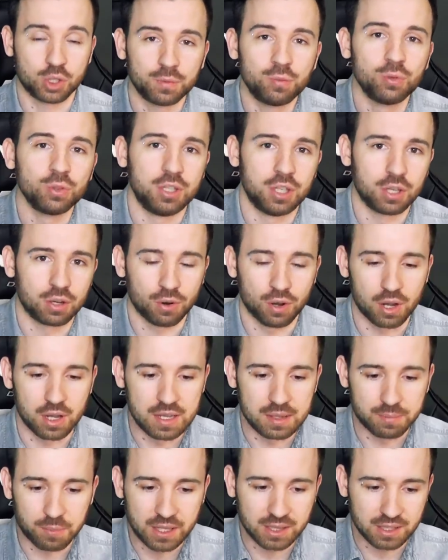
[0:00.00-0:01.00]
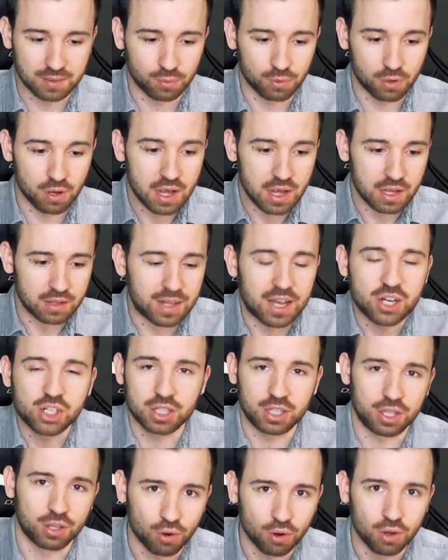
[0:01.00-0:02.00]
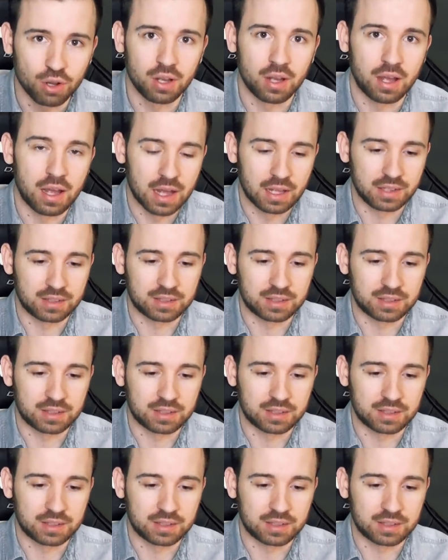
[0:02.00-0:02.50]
живут герои. И поэтому наши герои